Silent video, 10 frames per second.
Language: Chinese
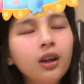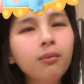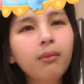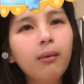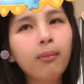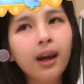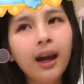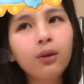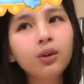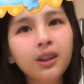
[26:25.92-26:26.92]
妹妹
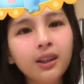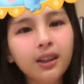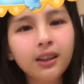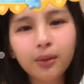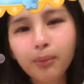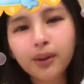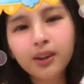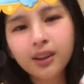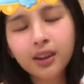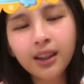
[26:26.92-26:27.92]
啊，或弟弟什么的。
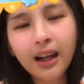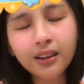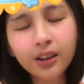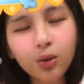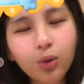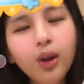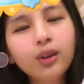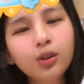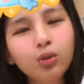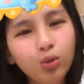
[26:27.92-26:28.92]
可是当这种遇到
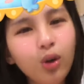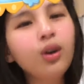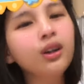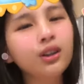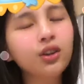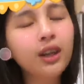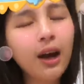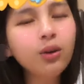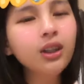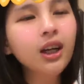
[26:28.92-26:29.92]
这种状况的时候，
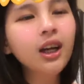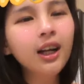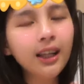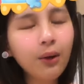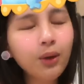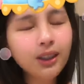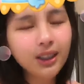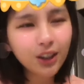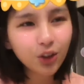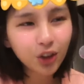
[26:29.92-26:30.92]
他会，他会
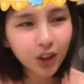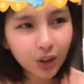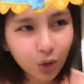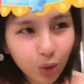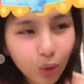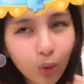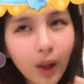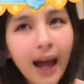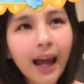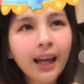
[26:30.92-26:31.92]
就是出
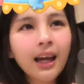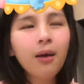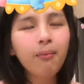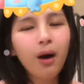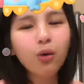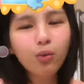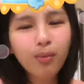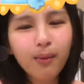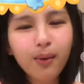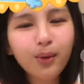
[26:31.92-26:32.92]
来保护
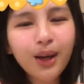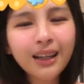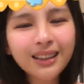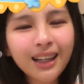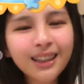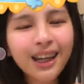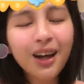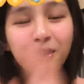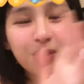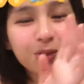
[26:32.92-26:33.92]
妹妹。我刚当下，
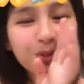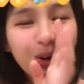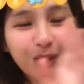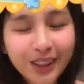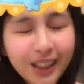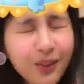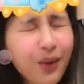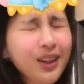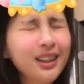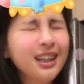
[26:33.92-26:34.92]
到哭了。我在我
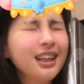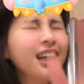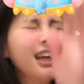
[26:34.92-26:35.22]
好像在，